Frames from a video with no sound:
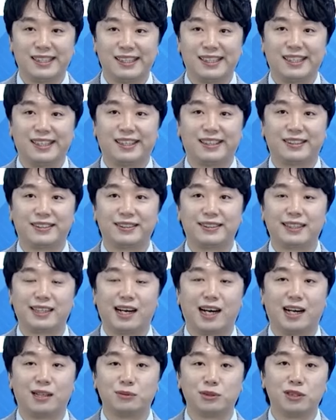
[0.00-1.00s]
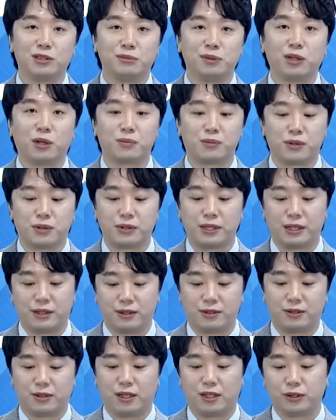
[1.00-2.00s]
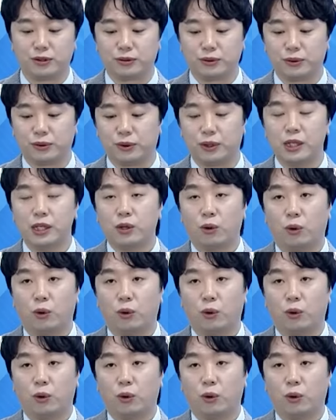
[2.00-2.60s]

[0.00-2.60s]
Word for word: 어, 그러니까 아, 아 무 예. 의미가 없어요. 예를 들어가지고